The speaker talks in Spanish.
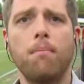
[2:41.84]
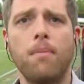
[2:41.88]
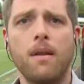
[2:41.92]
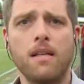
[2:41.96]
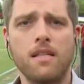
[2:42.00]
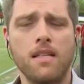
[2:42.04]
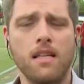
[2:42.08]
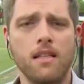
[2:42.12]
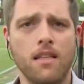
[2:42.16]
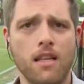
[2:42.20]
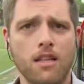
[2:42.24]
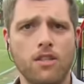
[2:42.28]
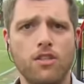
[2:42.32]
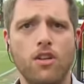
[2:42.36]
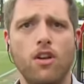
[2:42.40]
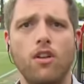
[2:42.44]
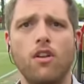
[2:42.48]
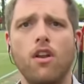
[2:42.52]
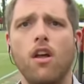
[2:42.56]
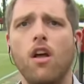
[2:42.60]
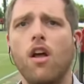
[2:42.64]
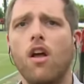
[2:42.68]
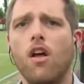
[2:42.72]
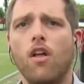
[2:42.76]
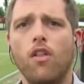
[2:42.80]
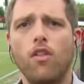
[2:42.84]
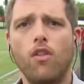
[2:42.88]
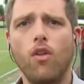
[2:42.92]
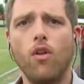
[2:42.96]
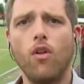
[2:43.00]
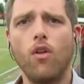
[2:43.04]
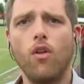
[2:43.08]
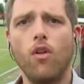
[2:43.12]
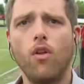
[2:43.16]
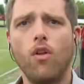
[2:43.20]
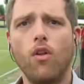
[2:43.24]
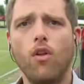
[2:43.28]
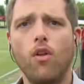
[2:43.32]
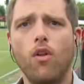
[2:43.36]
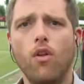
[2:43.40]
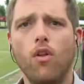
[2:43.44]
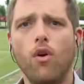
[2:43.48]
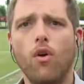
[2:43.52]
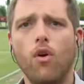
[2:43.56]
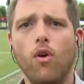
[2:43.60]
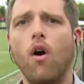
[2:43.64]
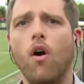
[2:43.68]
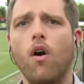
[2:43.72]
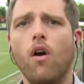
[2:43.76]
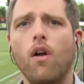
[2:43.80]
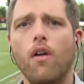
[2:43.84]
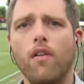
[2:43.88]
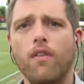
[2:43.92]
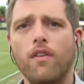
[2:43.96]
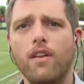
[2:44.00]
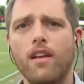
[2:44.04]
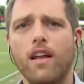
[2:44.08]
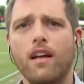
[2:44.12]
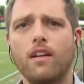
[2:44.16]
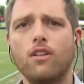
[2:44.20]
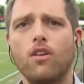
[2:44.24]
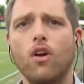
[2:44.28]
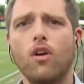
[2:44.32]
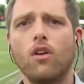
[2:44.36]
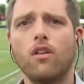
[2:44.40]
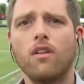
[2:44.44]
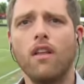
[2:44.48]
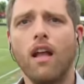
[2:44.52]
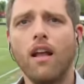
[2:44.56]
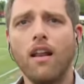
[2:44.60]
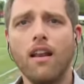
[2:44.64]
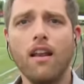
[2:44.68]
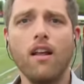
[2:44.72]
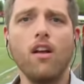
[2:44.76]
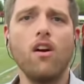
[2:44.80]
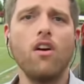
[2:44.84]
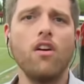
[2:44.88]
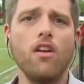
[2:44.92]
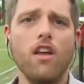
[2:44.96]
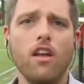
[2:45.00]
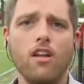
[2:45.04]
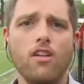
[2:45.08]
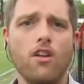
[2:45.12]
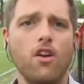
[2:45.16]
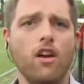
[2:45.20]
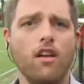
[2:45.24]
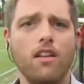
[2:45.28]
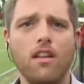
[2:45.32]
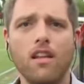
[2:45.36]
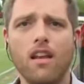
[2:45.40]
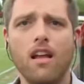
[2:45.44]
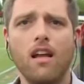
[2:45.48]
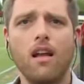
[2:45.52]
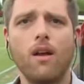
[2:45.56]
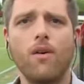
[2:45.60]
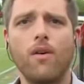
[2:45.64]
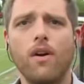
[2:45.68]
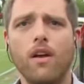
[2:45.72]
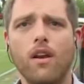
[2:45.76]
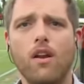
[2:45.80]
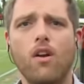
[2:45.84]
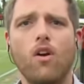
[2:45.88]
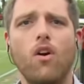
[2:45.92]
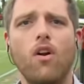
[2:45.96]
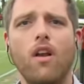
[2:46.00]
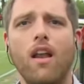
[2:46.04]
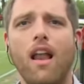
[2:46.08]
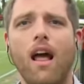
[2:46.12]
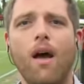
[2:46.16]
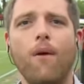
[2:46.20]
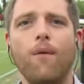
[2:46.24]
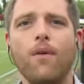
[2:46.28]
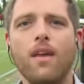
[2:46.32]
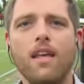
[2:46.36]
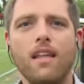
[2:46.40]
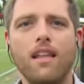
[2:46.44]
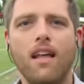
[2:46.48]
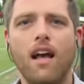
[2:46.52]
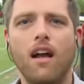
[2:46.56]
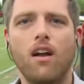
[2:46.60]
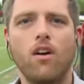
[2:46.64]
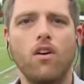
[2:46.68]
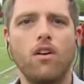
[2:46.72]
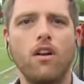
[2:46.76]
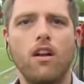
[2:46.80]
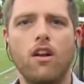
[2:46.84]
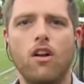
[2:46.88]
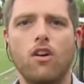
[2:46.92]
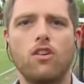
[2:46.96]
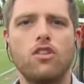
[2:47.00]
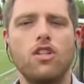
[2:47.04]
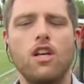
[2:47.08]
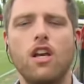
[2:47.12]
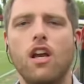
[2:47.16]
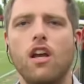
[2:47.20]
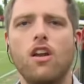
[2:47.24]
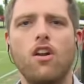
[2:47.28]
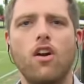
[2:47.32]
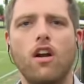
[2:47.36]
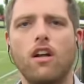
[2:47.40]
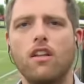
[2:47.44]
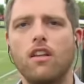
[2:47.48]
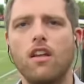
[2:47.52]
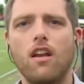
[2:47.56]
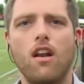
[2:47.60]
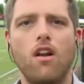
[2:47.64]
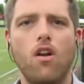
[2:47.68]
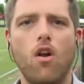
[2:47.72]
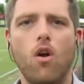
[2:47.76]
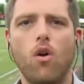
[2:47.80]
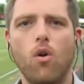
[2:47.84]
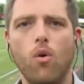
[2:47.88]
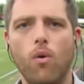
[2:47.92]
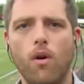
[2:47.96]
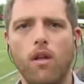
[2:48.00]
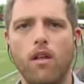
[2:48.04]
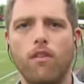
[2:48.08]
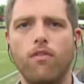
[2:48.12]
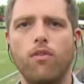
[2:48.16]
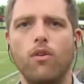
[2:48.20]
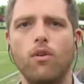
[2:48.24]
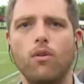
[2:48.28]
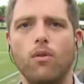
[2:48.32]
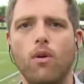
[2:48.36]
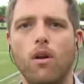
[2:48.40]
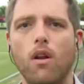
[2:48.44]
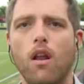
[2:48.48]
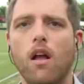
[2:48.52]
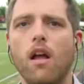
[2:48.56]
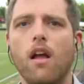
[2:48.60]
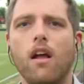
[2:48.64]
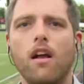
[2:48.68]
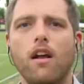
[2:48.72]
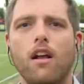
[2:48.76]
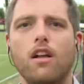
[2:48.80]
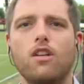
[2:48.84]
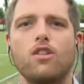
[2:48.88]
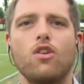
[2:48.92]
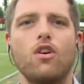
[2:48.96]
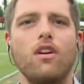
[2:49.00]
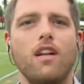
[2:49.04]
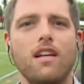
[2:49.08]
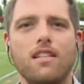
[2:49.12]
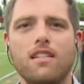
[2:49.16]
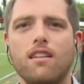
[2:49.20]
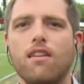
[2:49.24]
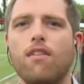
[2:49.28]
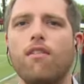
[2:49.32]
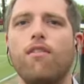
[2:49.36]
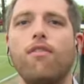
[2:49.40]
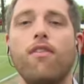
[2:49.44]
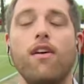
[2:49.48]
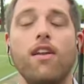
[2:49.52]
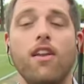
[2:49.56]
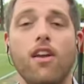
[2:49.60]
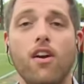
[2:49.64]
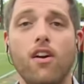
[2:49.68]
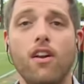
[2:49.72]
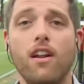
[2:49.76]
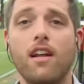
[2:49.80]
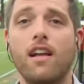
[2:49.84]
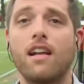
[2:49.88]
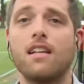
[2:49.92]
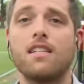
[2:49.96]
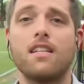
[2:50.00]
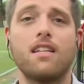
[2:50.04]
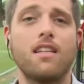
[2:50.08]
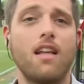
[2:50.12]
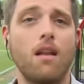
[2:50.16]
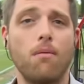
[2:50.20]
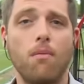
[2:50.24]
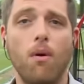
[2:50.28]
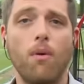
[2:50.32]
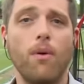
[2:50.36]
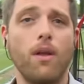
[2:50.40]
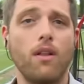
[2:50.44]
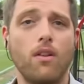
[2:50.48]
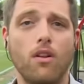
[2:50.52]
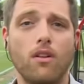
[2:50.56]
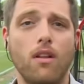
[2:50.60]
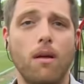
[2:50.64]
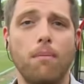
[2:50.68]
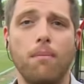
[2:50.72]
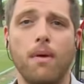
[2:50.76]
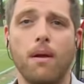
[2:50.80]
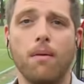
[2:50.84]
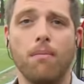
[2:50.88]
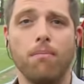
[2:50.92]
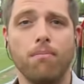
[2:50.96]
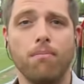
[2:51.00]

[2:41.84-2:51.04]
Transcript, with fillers: presentación de un nuevo director técnico y esto que tiene que ver con la vida, con el oxígeno que tienen los clubes de fútbol, que son las inferiores que se están moviendo también.